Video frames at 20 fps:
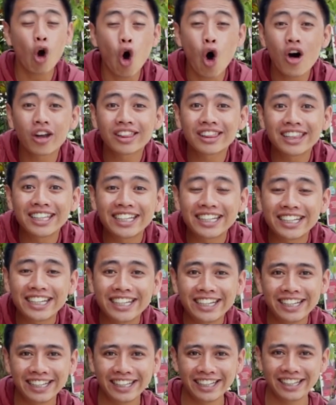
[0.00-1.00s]
otik
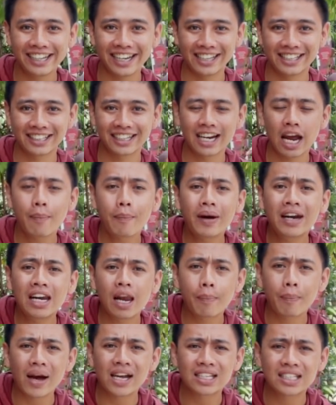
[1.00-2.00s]
ini guys. Kenapa
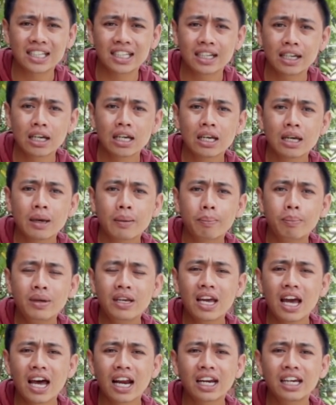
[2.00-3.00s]
dilepasin?
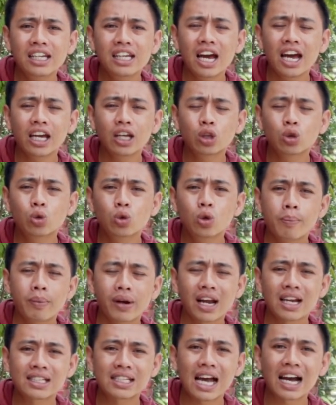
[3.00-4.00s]
Biar dia itu
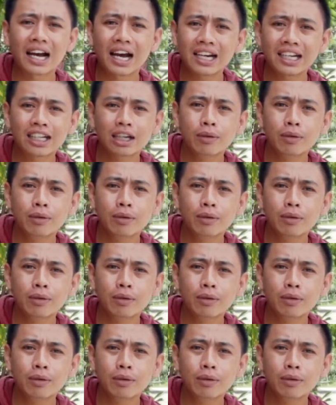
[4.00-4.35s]
merasakan